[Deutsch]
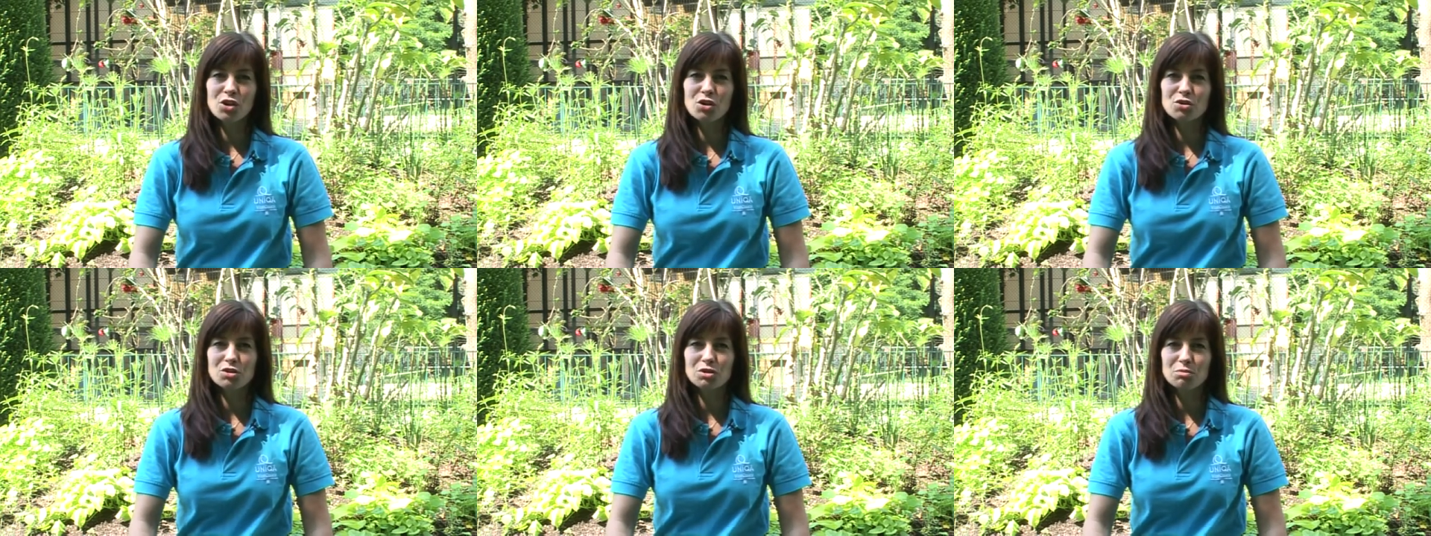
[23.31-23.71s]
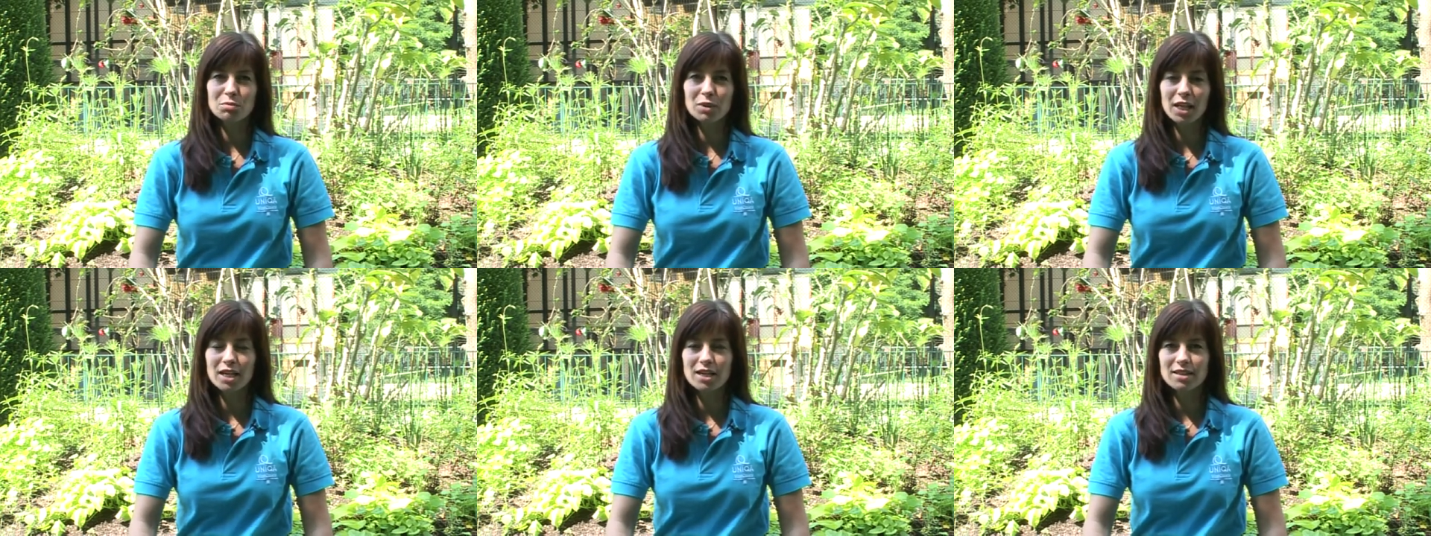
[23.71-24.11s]
aus dem
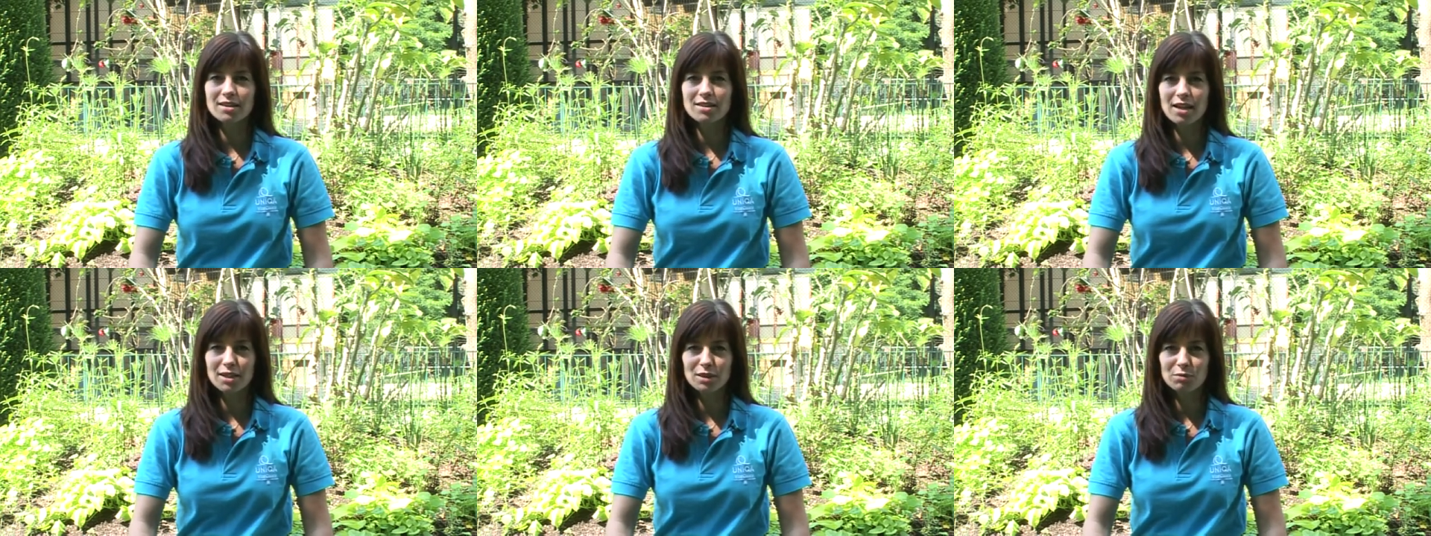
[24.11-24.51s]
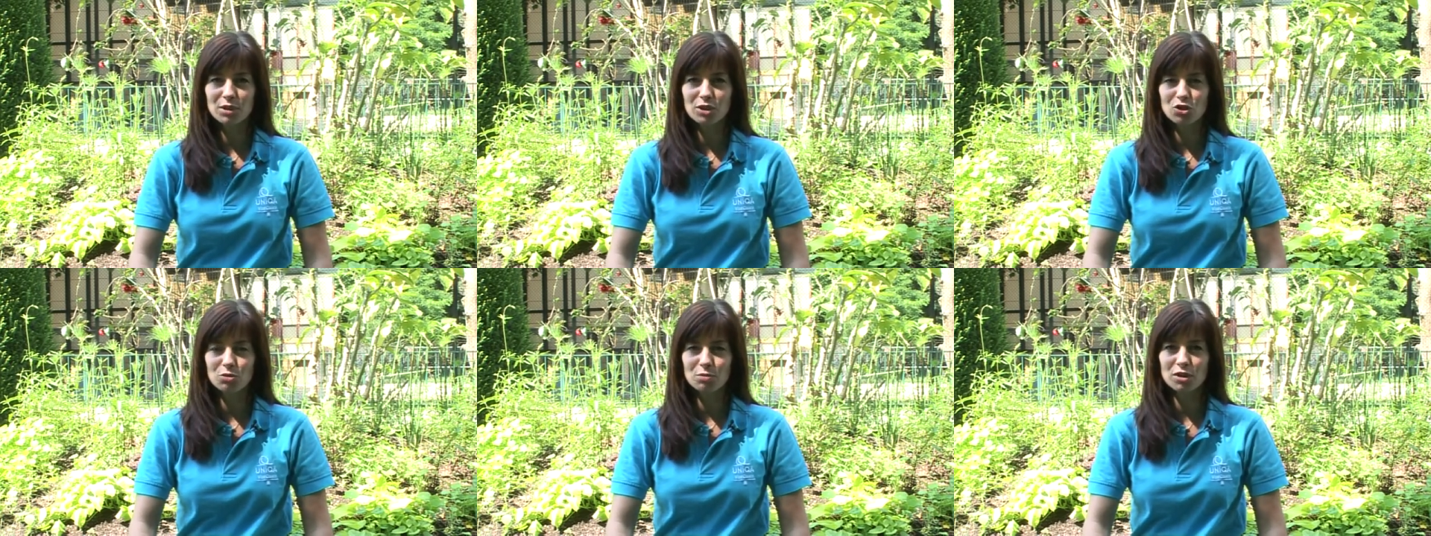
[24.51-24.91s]
Bereich
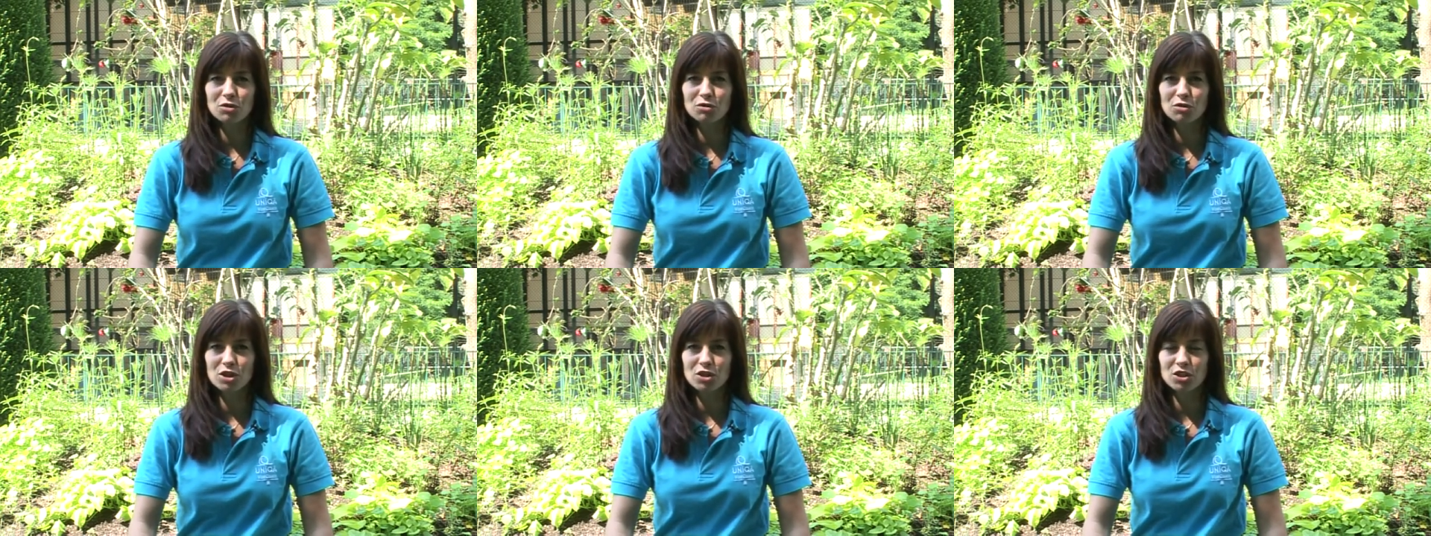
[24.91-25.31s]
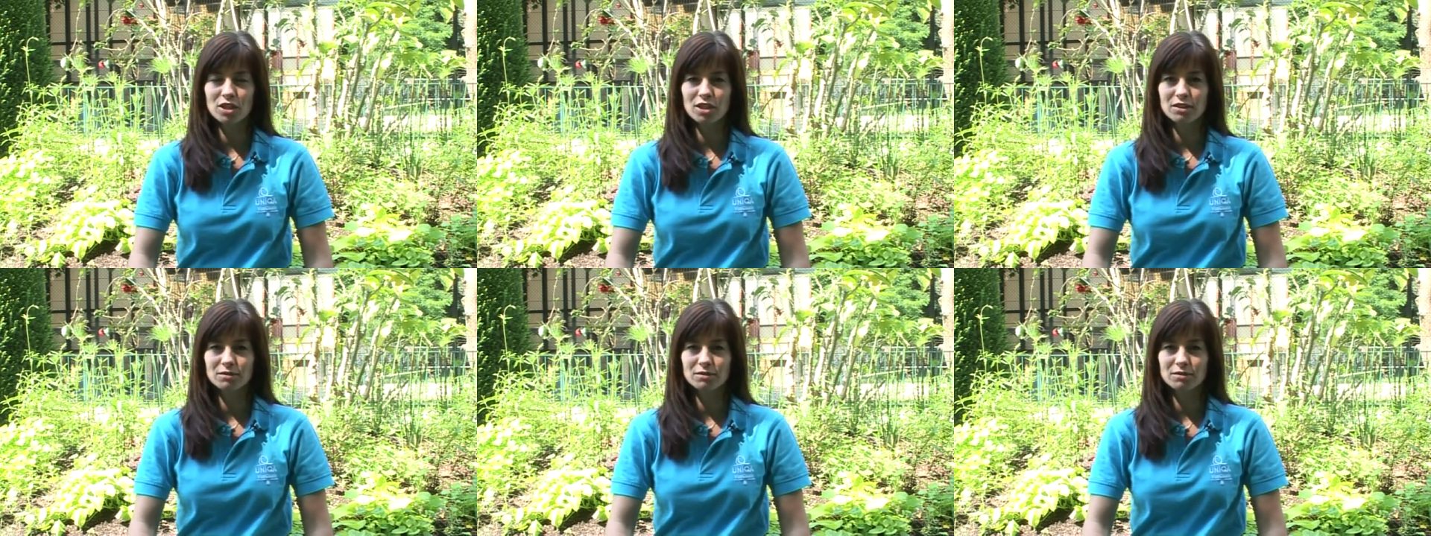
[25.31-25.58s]
Zeitmanagement vorstellen.